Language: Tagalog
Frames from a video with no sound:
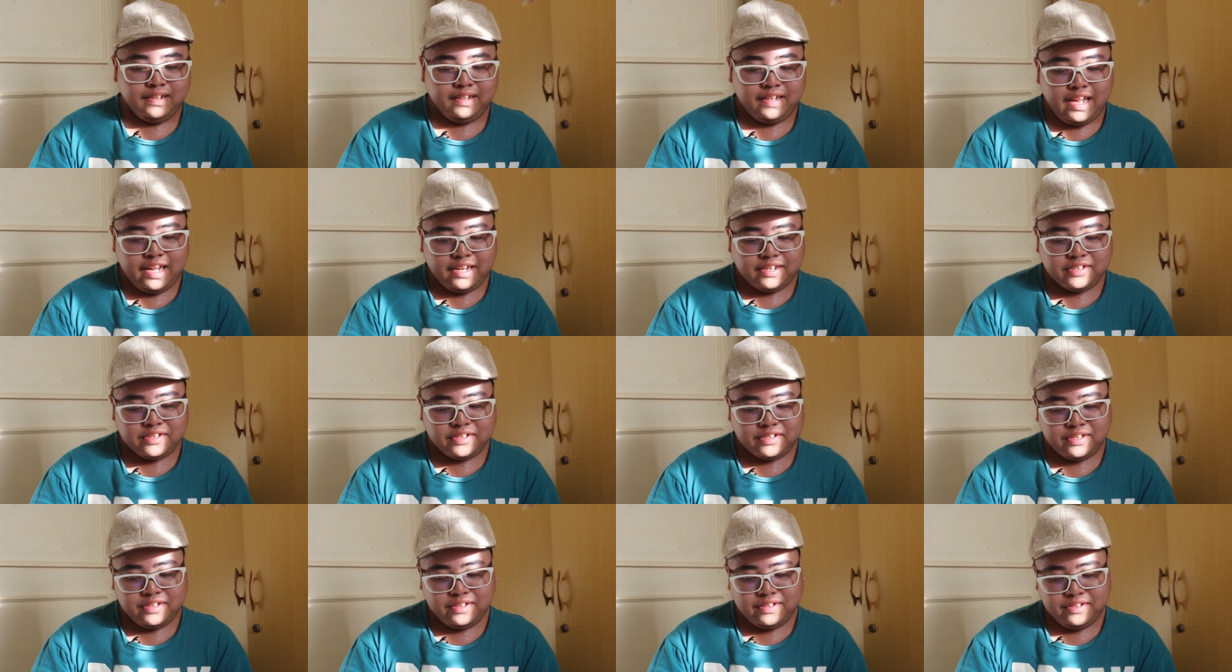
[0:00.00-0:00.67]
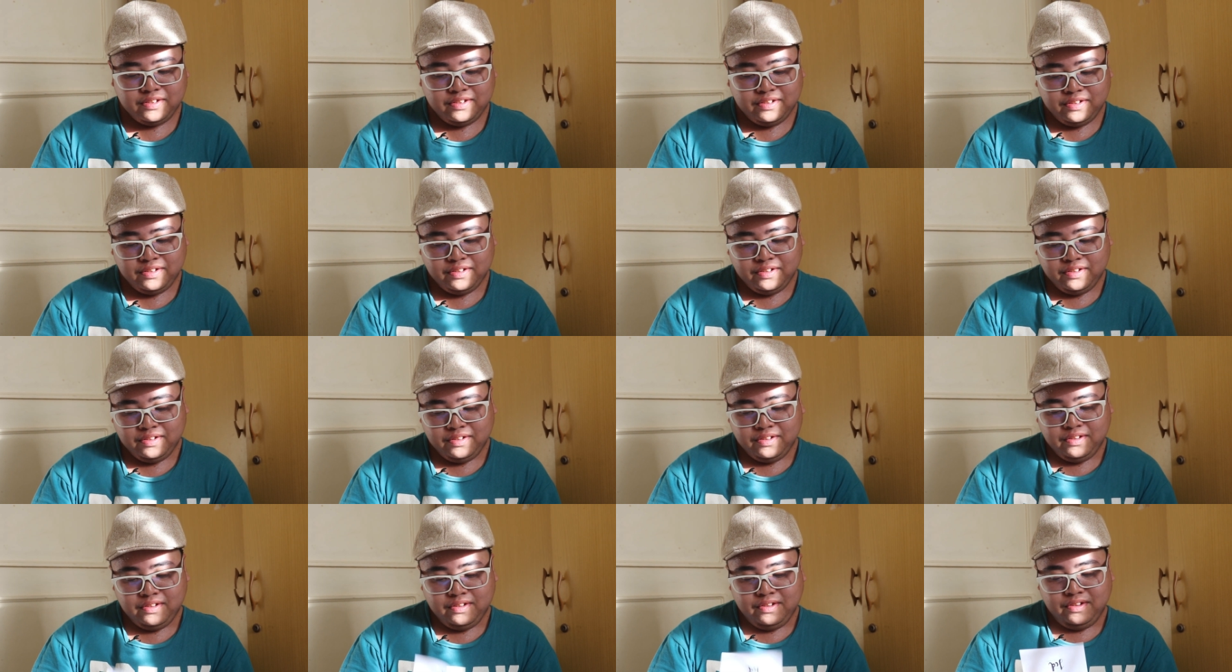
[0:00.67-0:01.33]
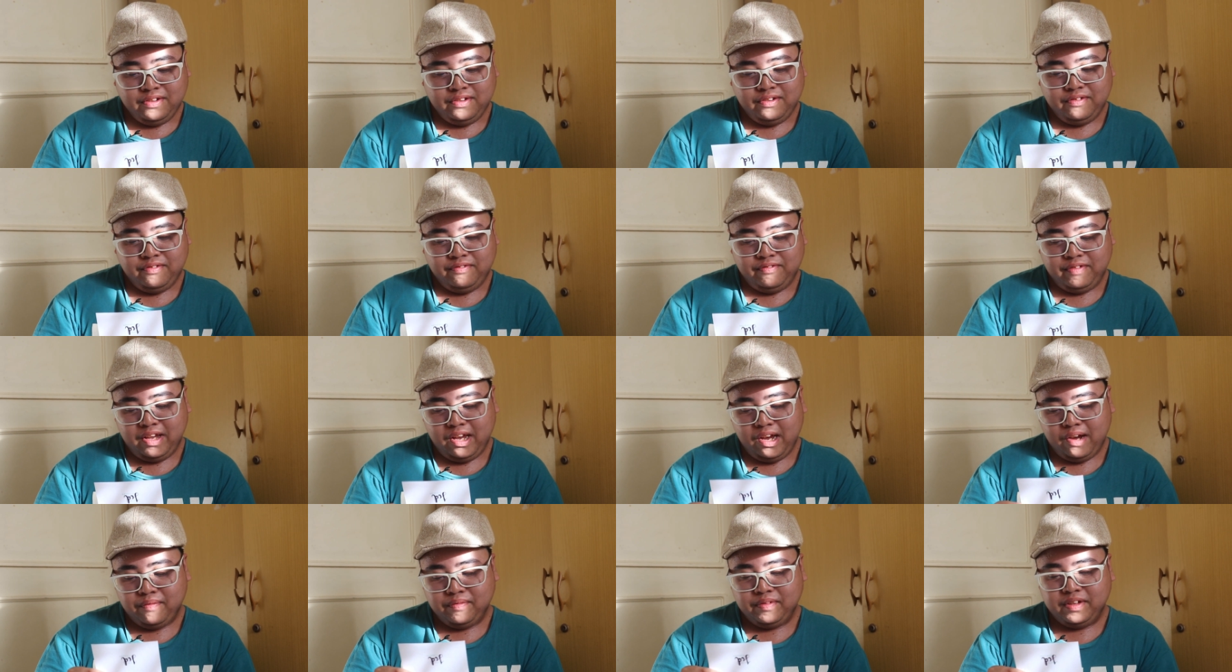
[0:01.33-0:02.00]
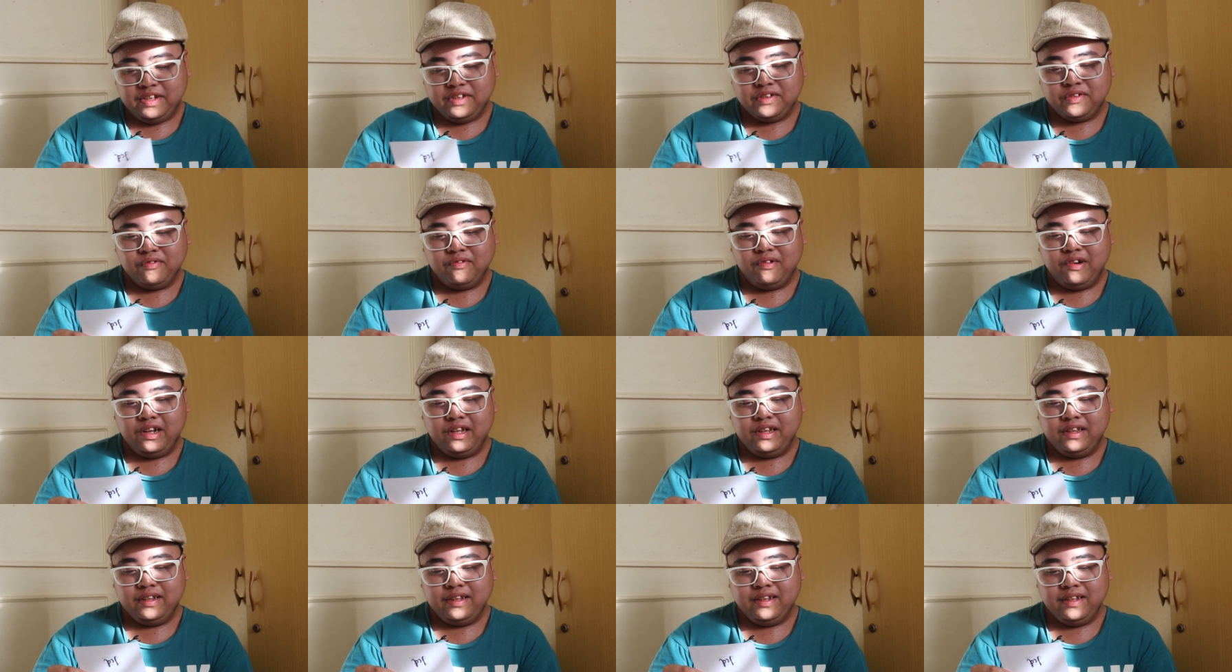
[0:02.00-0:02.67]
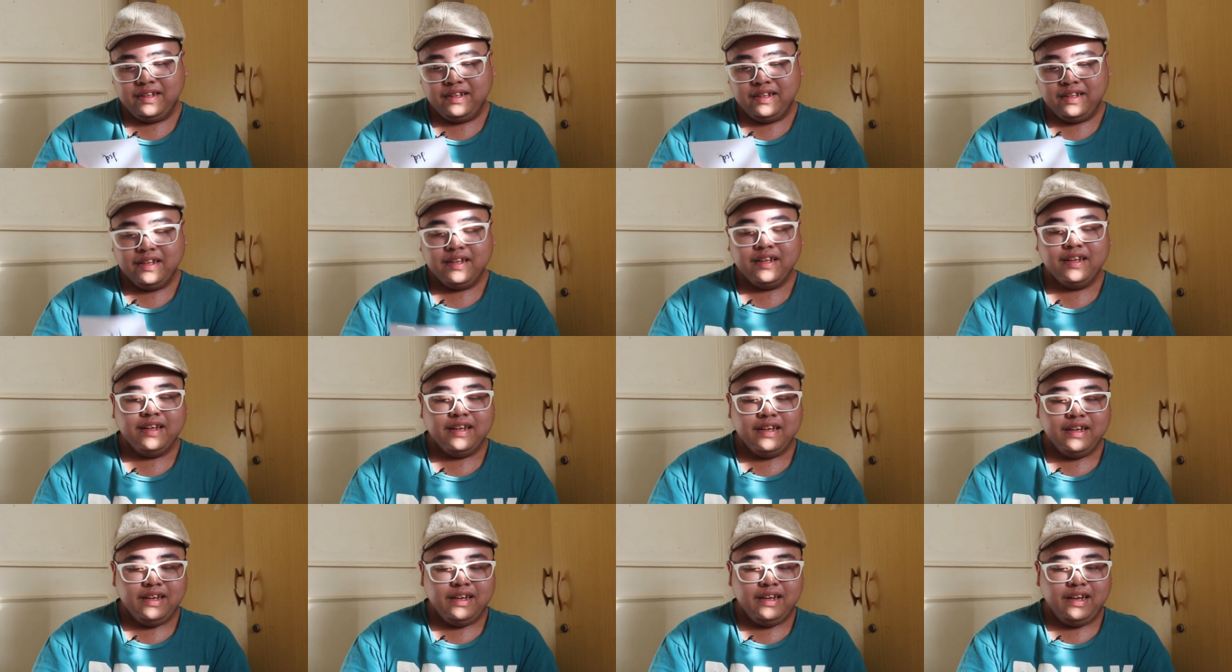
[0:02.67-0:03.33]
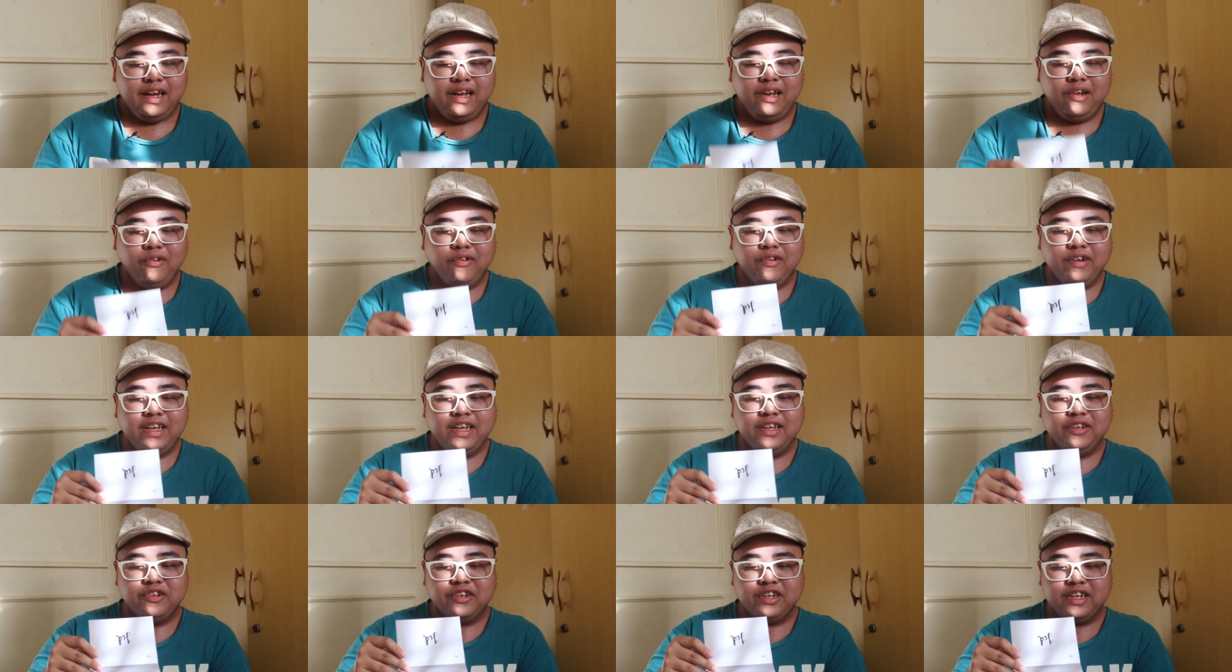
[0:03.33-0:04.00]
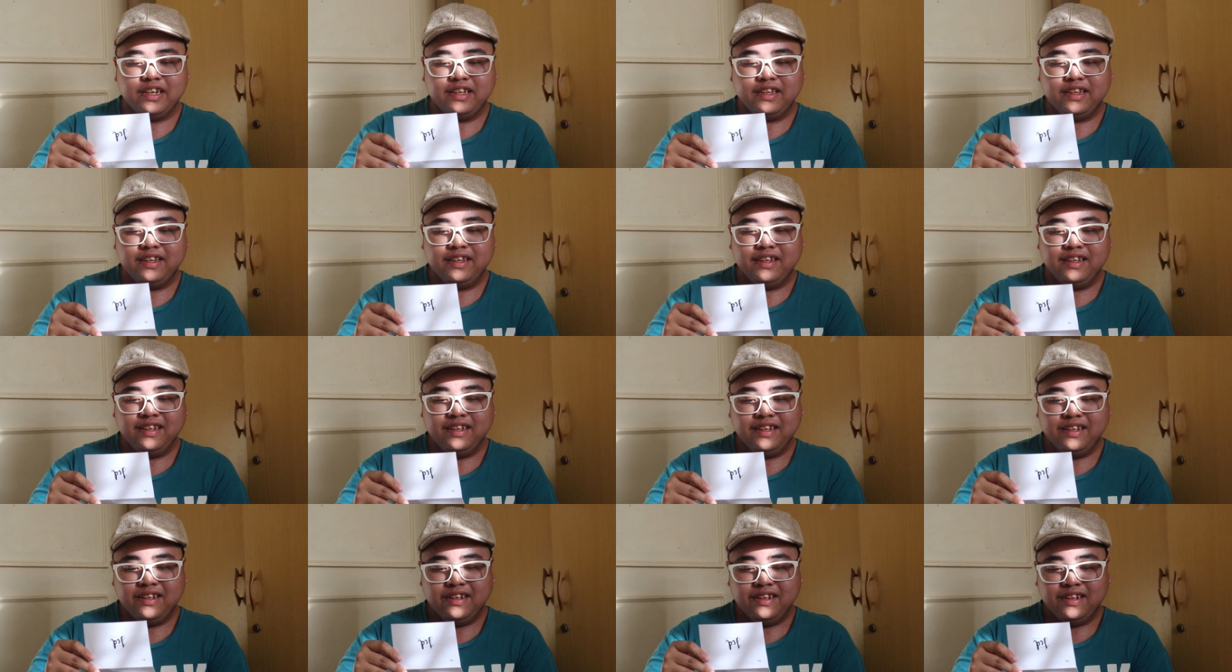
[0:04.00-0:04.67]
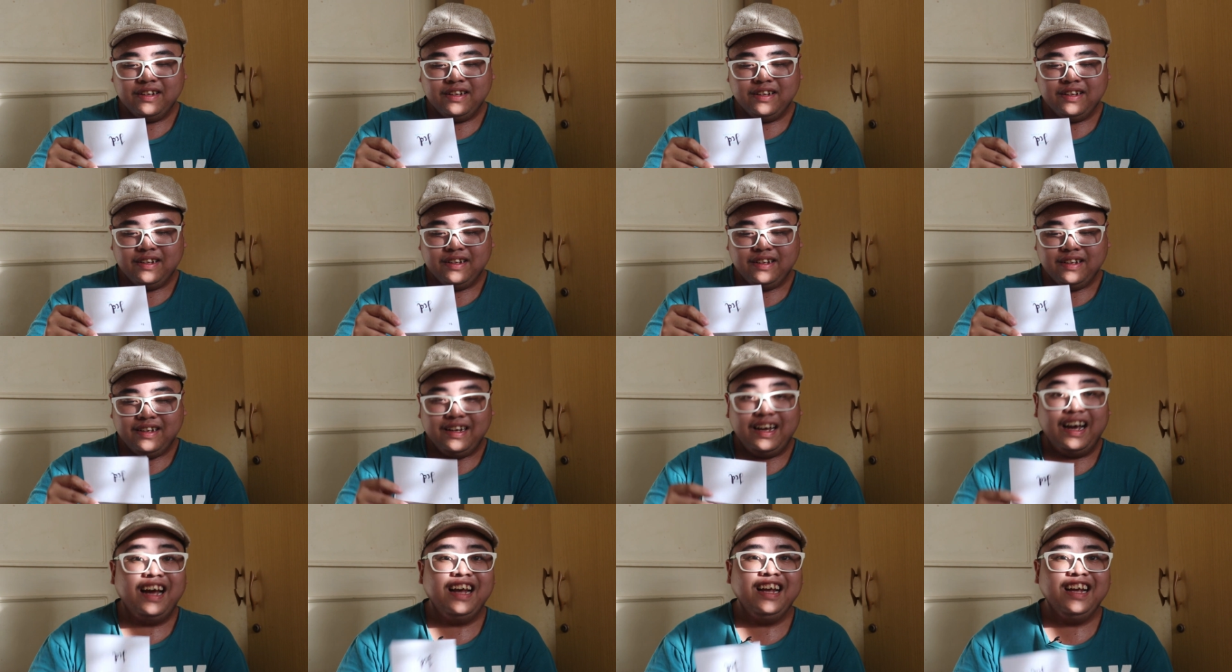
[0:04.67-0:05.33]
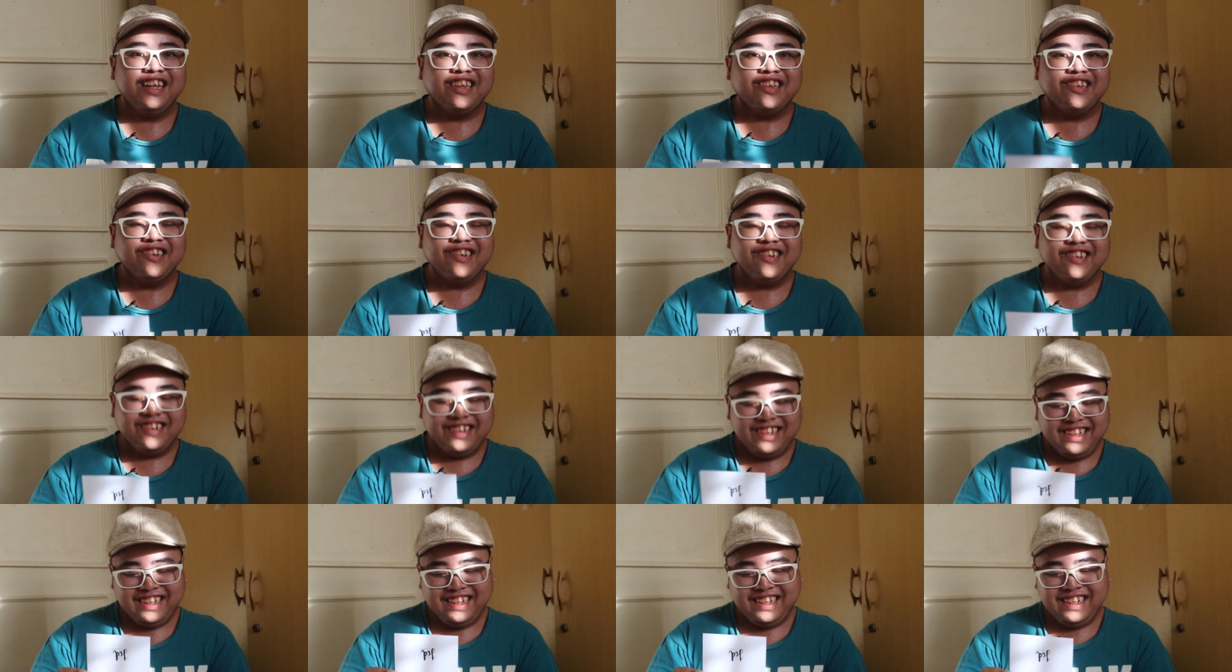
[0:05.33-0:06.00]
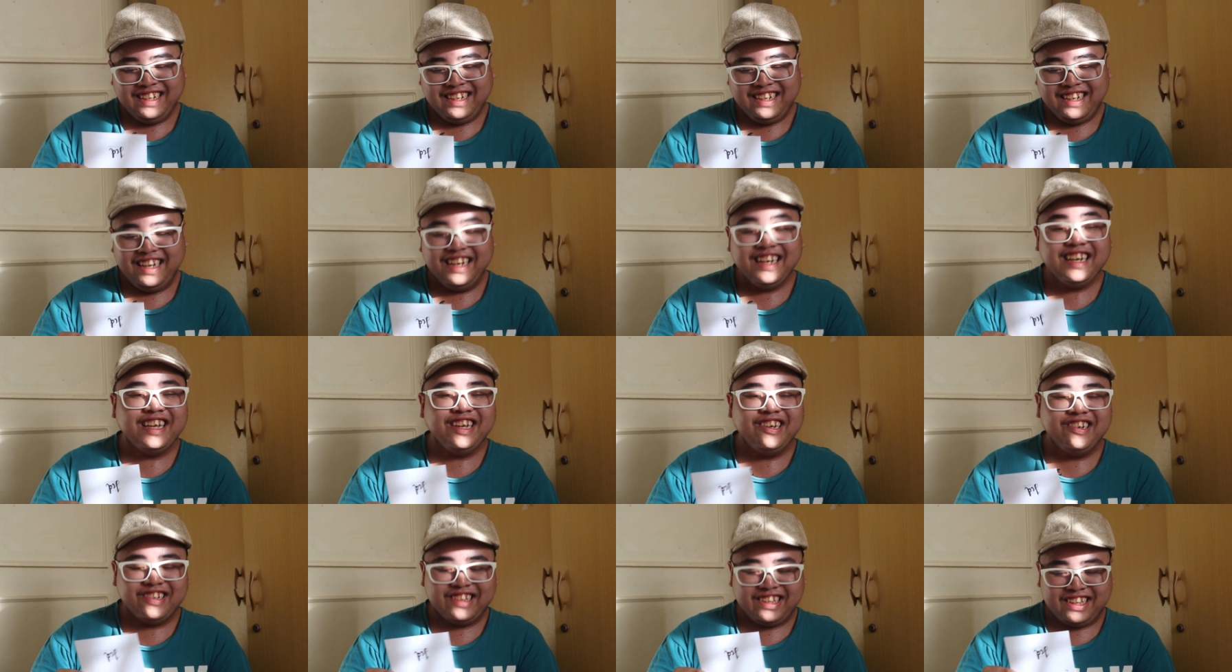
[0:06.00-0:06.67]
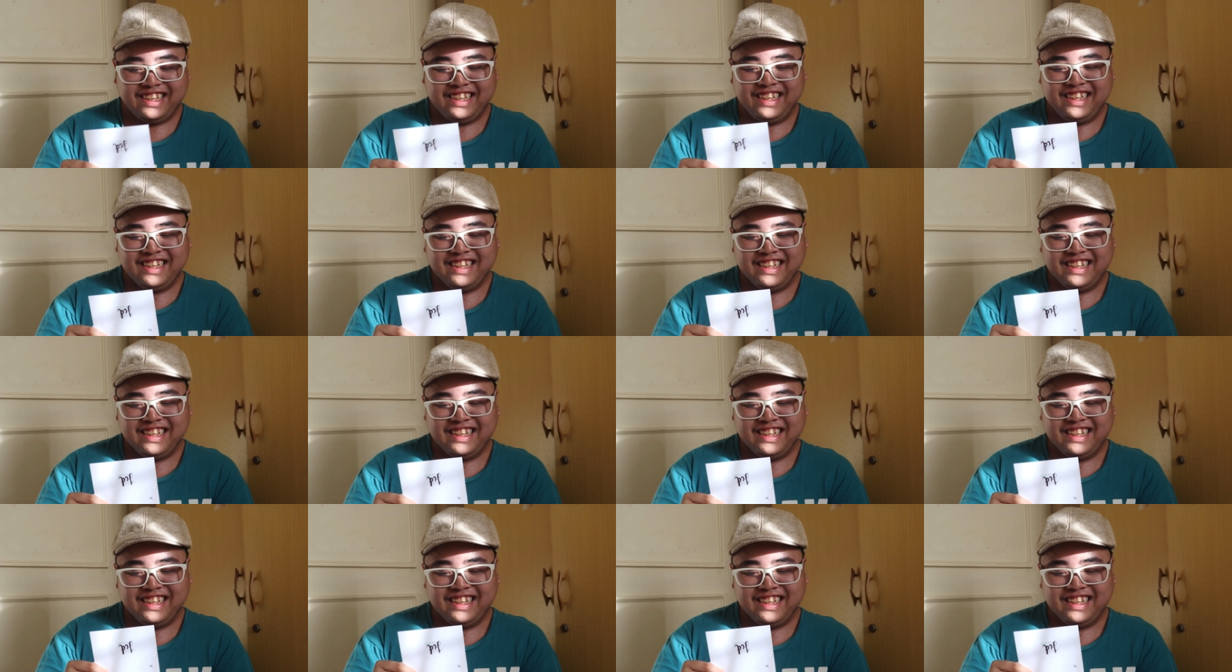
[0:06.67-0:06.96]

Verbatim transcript: Next, we have this one. Hello, Kuya Jed. Ay, ito. Ang cute.